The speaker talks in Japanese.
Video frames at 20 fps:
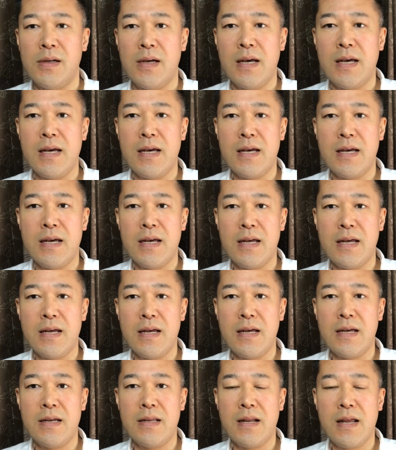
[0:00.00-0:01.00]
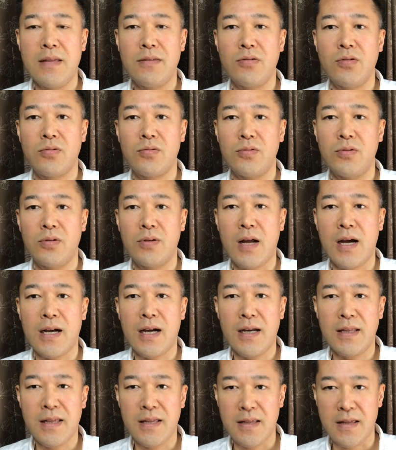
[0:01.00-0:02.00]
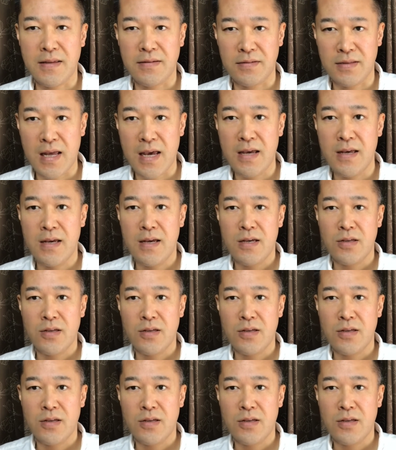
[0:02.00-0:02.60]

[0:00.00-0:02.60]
えー、連続の中でですね